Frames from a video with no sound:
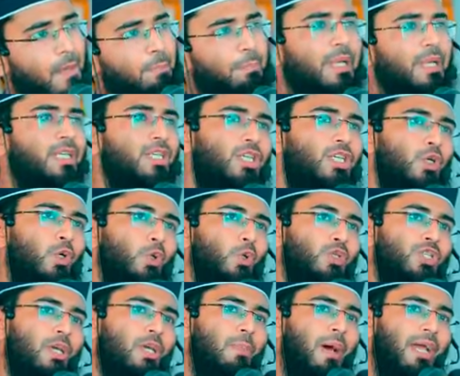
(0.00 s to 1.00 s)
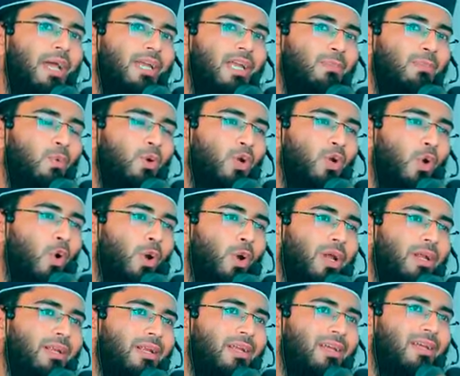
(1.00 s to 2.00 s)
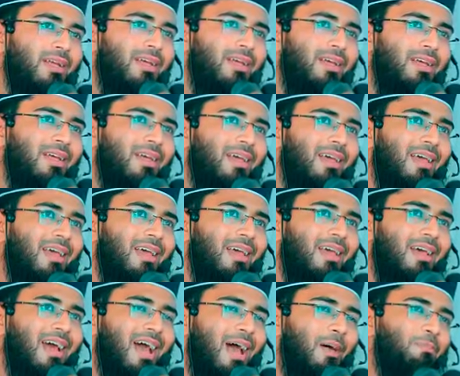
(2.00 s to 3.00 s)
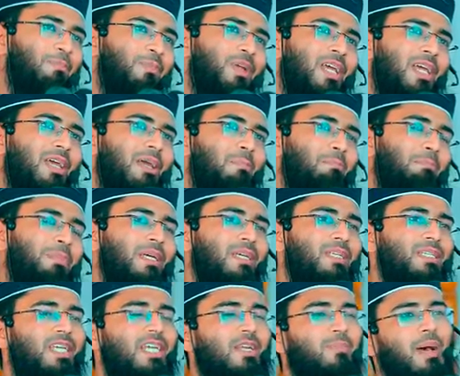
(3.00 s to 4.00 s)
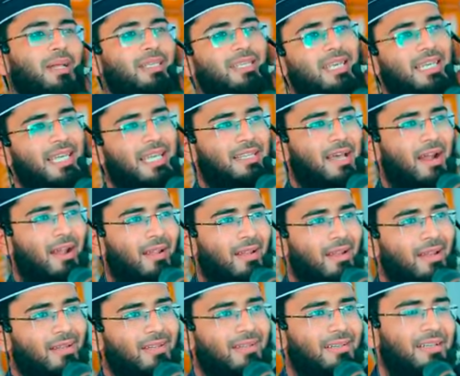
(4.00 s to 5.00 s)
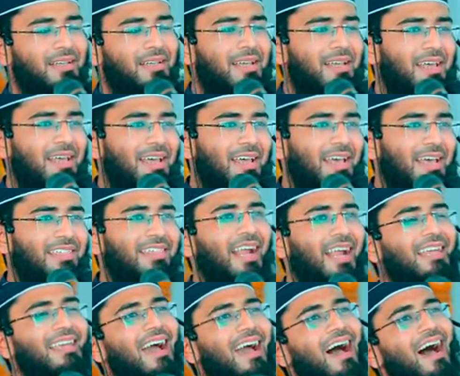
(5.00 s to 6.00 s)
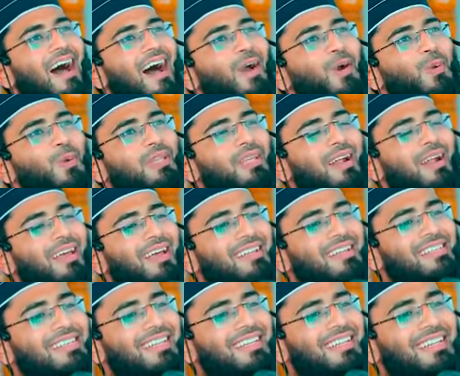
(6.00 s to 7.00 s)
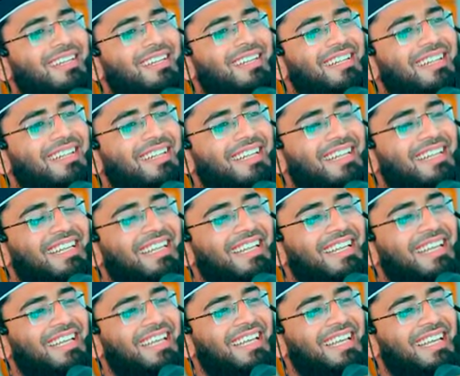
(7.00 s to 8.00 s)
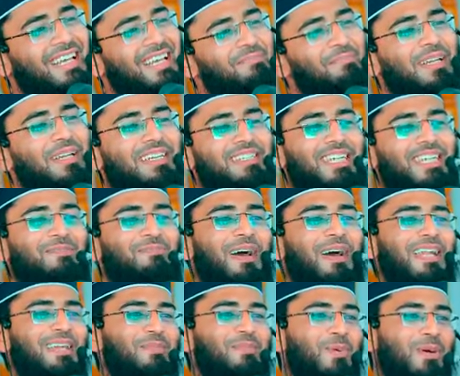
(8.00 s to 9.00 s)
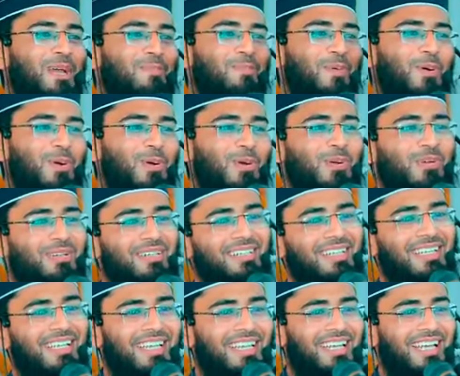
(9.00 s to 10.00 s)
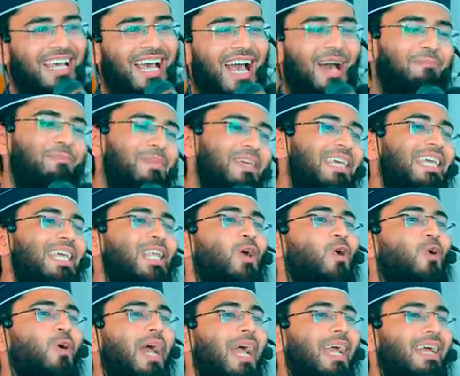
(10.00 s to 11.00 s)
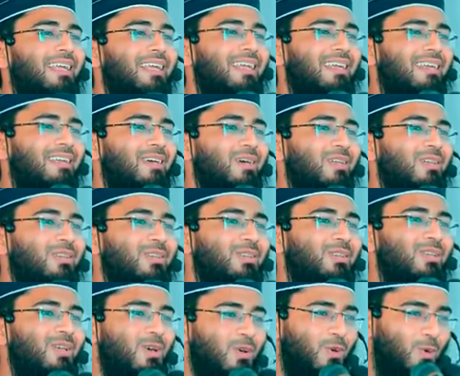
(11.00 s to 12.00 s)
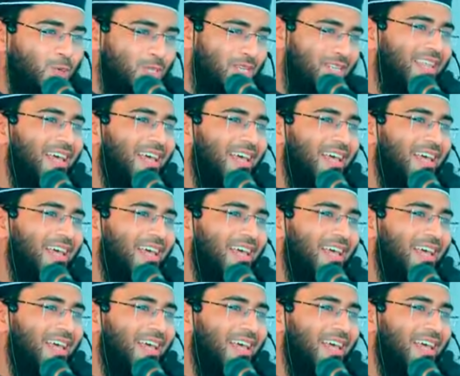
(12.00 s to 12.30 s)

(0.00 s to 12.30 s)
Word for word: বৃষ্টি হচ্ছে বাহিরে মনে করা আপনি বৃষ্টির মাঝে গিয়ে দাঁড়ালেন দাঁড়িয়ে হা করে দাঁড়ায় আছে বৃষ্টির পানি মুখে পড়ল আপনি গিলেও খাইলেন রোজা